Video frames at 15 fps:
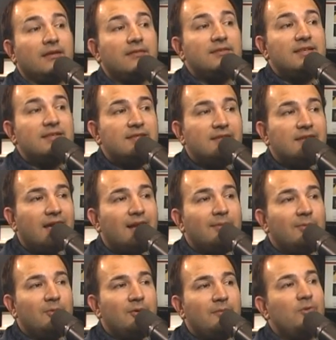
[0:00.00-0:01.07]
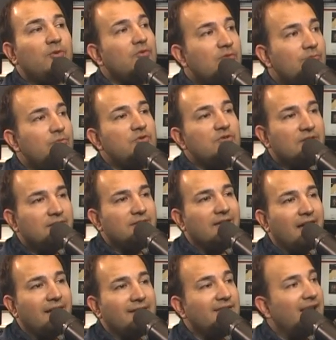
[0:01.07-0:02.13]
Tatlıses'in de albümüne bütün müzik
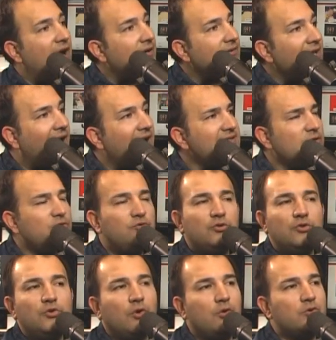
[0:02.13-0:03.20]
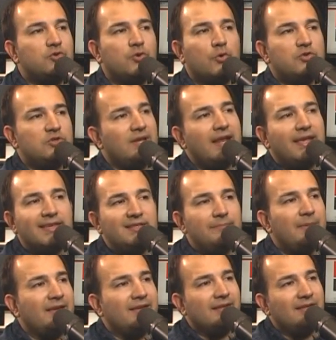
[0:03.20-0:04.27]
yani tar- tarzı türü ne olursa olsun
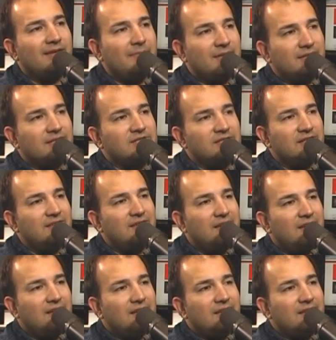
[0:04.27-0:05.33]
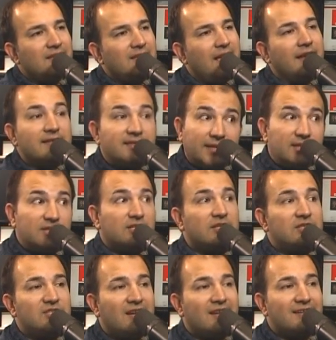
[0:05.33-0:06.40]
herkesin beklediği, beklediği bir kişi. albüm. Yani ee, senin
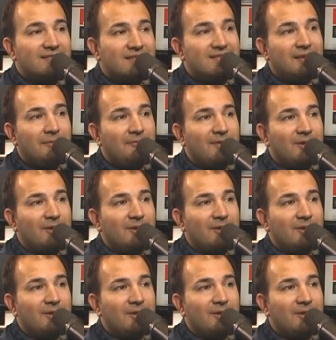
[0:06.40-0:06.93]
çıkış şarkısını sen mi